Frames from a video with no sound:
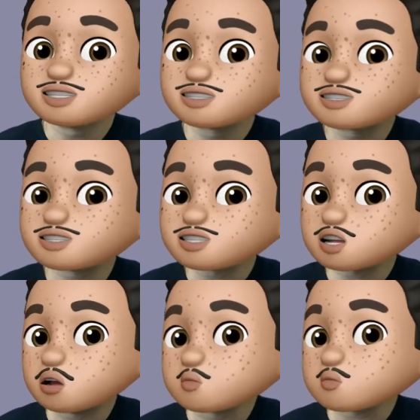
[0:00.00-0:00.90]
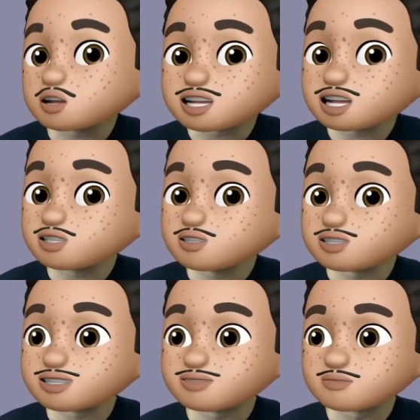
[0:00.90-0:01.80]
쓰는 경우도 있다는
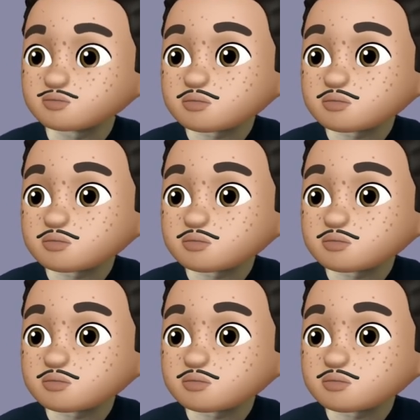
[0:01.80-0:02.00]
거죠.